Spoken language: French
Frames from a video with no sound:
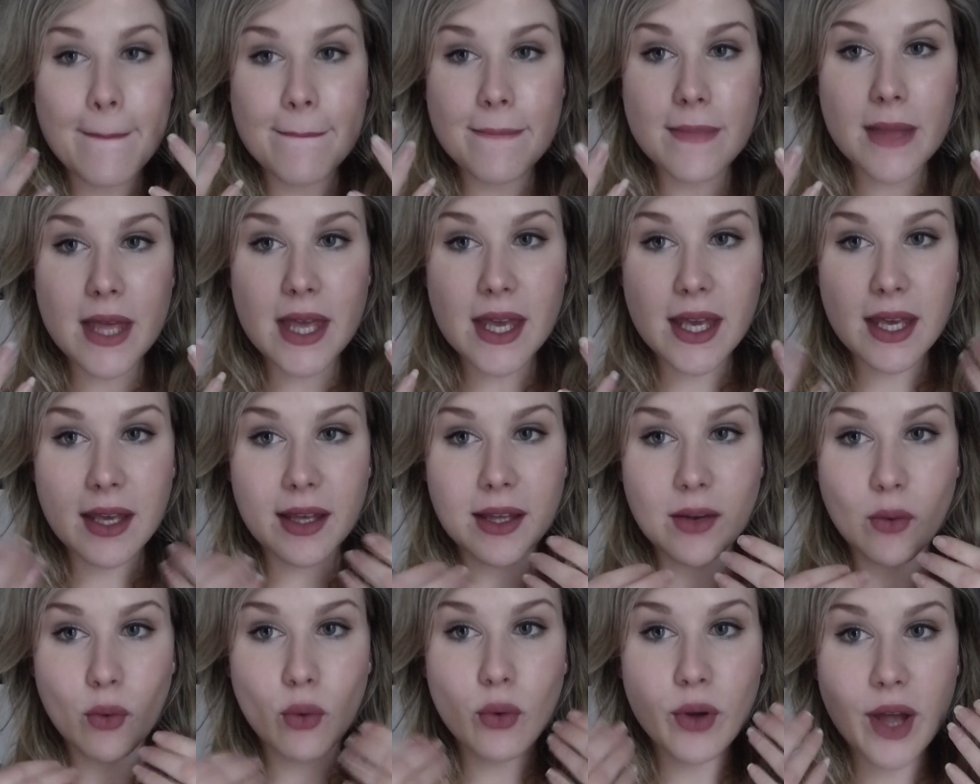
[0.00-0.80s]
mais
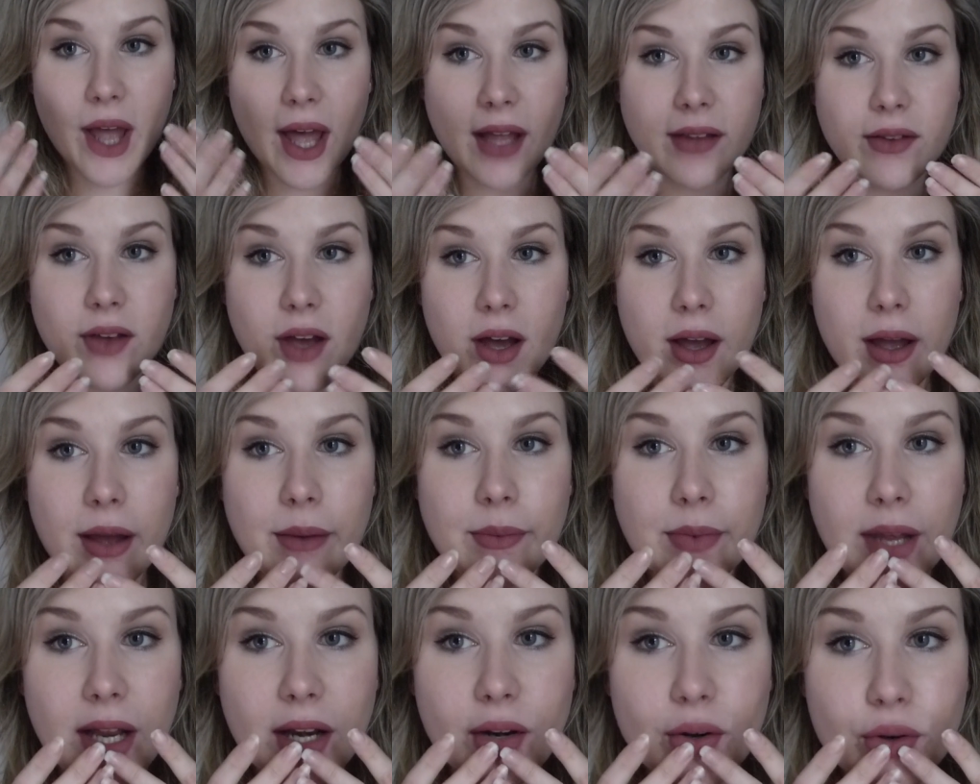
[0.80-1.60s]
on garde quand
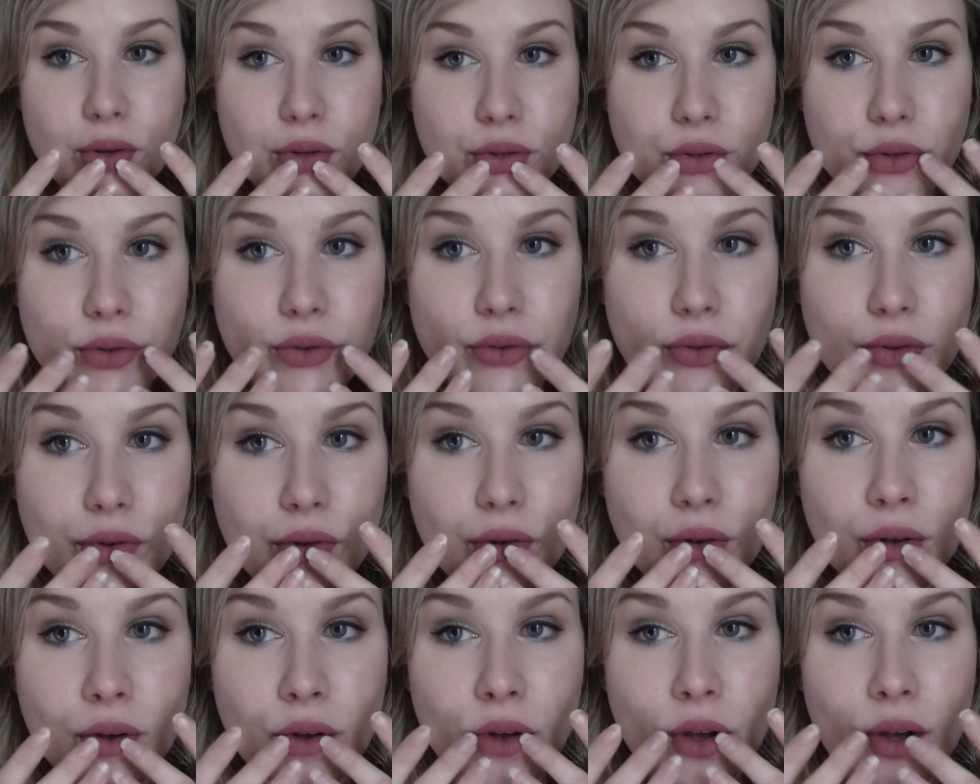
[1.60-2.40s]
même quelque chose
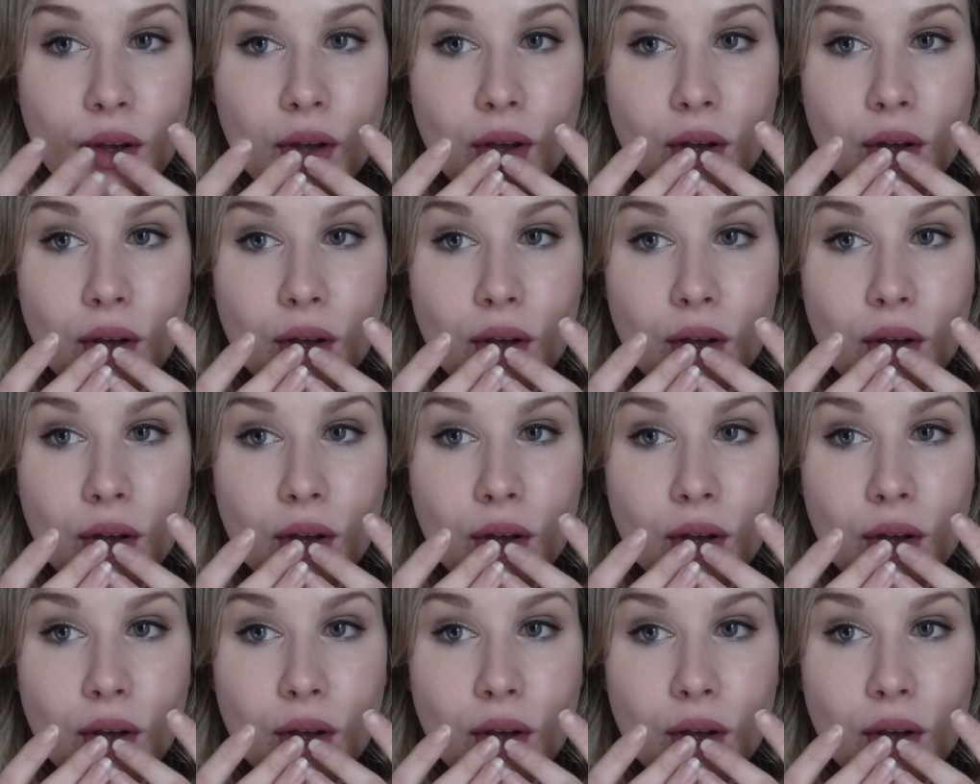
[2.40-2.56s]
euh,